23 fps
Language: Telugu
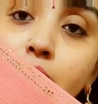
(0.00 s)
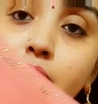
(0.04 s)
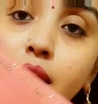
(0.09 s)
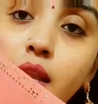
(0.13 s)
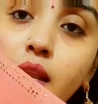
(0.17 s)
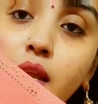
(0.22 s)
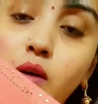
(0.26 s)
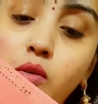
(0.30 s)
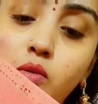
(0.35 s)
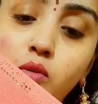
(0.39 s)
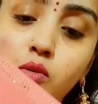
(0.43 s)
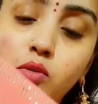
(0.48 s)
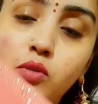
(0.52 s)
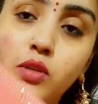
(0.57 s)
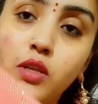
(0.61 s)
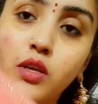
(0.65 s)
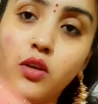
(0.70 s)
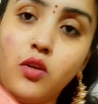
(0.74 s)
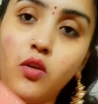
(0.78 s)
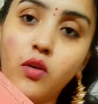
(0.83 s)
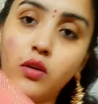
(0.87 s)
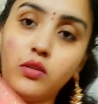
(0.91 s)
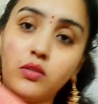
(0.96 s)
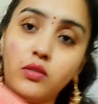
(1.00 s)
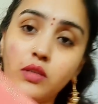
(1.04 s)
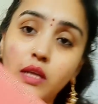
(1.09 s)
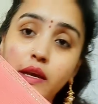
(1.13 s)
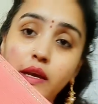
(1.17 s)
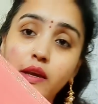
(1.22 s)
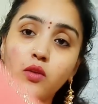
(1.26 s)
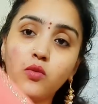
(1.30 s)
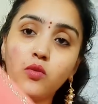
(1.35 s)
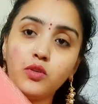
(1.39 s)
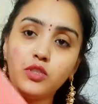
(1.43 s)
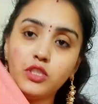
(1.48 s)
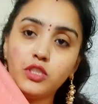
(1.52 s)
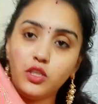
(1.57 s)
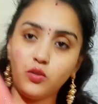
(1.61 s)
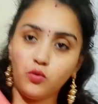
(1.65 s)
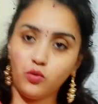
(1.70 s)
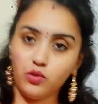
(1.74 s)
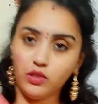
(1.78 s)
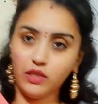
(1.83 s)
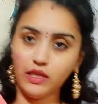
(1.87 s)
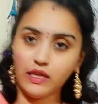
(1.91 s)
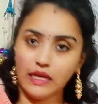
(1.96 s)
ఇలా ఉంటుంది క్లాత్ దగ్గరకు వచ్చే
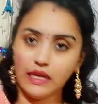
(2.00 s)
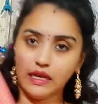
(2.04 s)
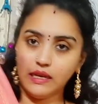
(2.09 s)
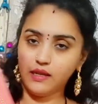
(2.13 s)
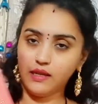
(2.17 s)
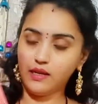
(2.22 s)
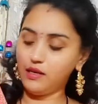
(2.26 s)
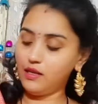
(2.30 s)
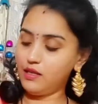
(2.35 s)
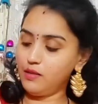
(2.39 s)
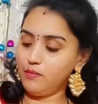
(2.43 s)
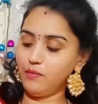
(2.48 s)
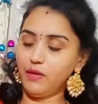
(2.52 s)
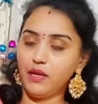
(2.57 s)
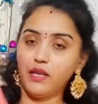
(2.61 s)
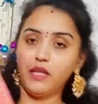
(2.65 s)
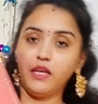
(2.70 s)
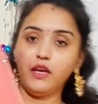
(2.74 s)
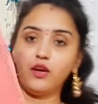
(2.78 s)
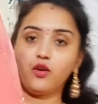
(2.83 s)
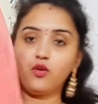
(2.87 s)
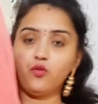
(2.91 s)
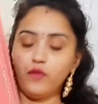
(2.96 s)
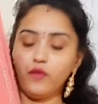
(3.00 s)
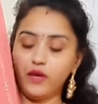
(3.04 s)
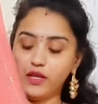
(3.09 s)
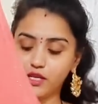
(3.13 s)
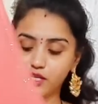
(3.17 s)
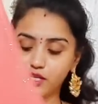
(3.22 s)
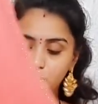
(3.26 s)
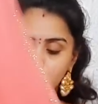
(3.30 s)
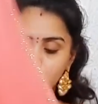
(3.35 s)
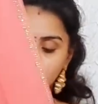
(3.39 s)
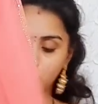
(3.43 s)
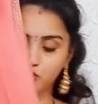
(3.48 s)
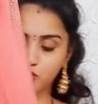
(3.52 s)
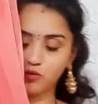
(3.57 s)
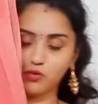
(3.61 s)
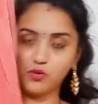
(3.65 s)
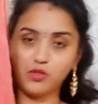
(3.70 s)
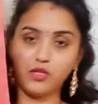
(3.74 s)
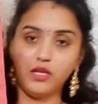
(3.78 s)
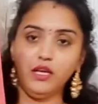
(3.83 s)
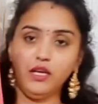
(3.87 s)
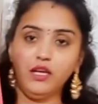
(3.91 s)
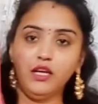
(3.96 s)
కొద్దీ కలర్ అనేది మరీ ఎక్కువ వేరియేషన్
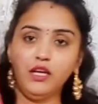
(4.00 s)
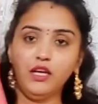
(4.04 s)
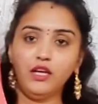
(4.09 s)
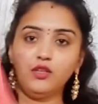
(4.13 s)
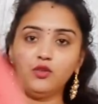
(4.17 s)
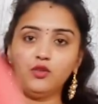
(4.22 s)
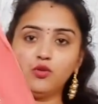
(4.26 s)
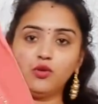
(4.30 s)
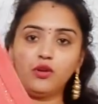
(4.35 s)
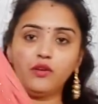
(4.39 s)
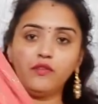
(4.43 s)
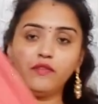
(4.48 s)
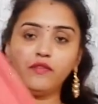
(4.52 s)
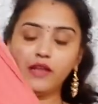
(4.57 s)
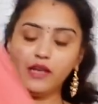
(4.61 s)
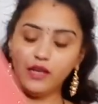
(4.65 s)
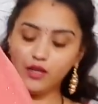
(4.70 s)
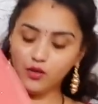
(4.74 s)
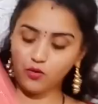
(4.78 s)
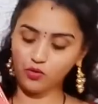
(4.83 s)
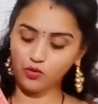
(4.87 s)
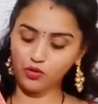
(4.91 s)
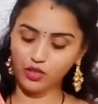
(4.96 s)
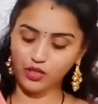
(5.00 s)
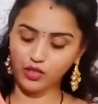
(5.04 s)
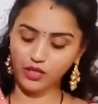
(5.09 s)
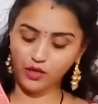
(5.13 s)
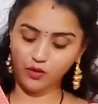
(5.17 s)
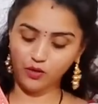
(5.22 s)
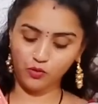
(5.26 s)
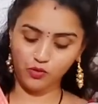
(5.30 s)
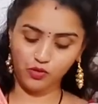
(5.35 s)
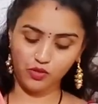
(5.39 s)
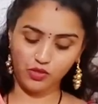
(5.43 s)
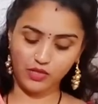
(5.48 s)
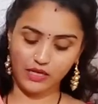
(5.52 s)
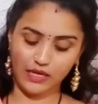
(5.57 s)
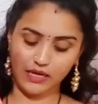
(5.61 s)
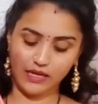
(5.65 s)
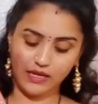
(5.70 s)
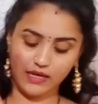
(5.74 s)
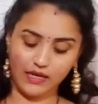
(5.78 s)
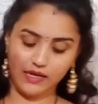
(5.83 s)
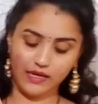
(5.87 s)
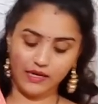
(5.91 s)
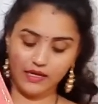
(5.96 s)
వస్తుంది దూరం వెళ్ళే కొద్దికి కొంచెం
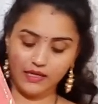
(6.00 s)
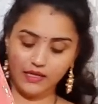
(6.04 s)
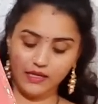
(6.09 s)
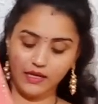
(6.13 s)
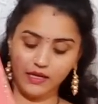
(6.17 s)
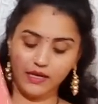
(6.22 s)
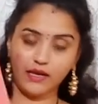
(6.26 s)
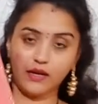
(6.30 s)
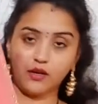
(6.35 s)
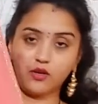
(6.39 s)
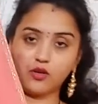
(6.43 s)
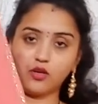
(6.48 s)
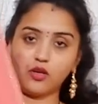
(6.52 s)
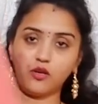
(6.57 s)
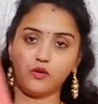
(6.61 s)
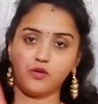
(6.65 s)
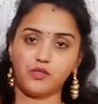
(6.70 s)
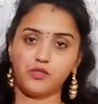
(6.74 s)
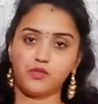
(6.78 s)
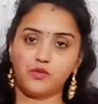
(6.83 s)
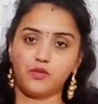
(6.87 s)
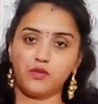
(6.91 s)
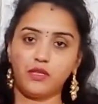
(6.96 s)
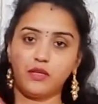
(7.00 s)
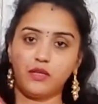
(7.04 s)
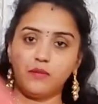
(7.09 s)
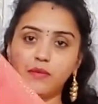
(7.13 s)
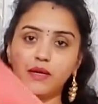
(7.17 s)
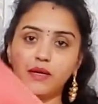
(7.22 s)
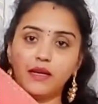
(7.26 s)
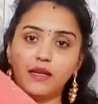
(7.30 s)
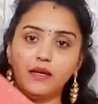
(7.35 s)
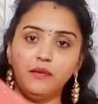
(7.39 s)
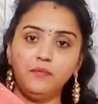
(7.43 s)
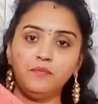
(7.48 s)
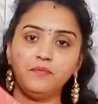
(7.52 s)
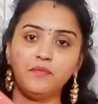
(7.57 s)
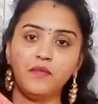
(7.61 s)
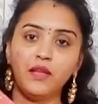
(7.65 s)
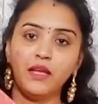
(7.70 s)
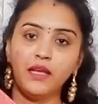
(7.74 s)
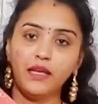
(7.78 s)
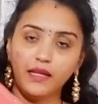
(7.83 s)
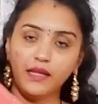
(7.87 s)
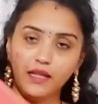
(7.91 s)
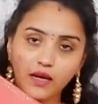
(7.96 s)
కలర్ అనేది కరెక్ట్గా వస్తుంది అనమాట
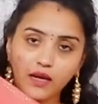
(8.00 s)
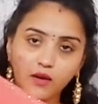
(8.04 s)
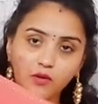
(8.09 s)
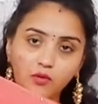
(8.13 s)
ఇలా